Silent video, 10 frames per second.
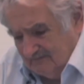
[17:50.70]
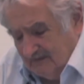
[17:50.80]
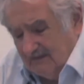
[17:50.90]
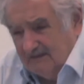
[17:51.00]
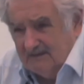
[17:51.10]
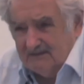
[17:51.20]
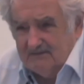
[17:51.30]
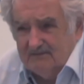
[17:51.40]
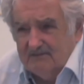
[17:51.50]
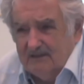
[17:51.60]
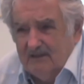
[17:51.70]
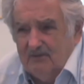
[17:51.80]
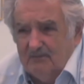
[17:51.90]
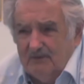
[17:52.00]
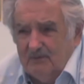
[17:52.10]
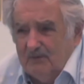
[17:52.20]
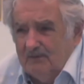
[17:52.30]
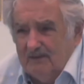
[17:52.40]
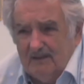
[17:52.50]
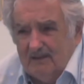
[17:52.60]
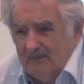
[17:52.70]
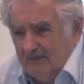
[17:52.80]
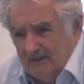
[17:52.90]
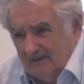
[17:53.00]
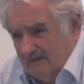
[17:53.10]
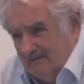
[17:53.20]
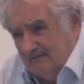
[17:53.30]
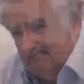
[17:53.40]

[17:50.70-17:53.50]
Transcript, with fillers: a la intención de que el hombre vuelva a las cavernas